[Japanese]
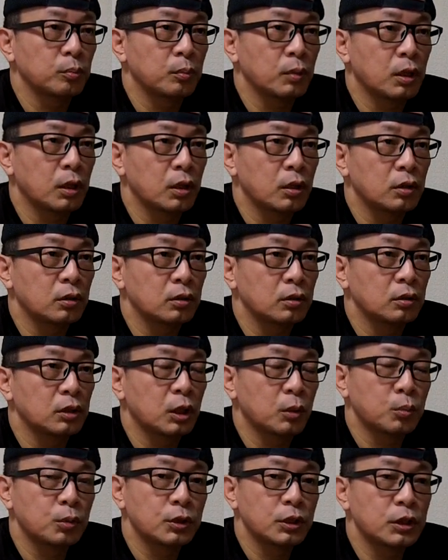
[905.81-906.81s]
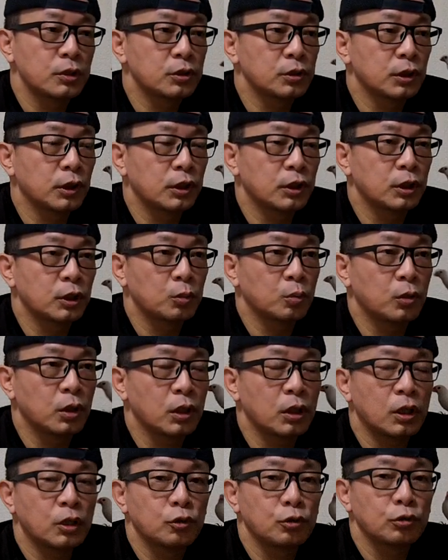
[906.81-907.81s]
まあなんぼ気ぃつけてても
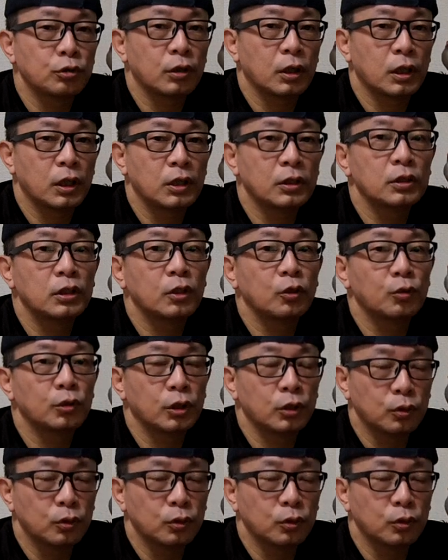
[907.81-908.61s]
あかん時はあかんねやろう